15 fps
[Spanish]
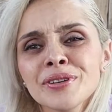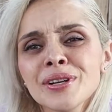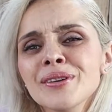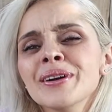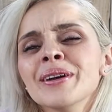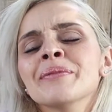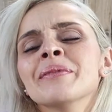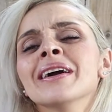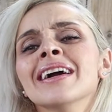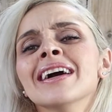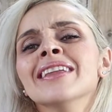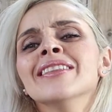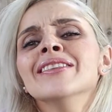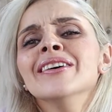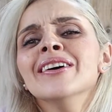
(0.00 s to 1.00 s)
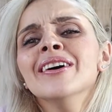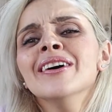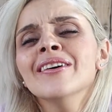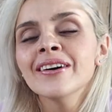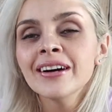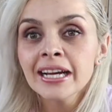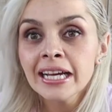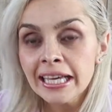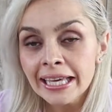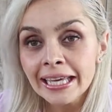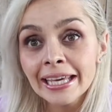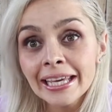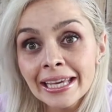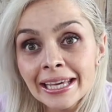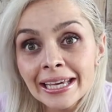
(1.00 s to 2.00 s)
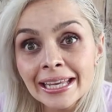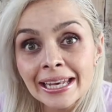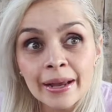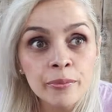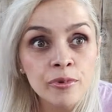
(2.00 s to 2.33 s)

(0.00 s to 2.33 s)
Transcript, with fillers: fue lo que me encantó y la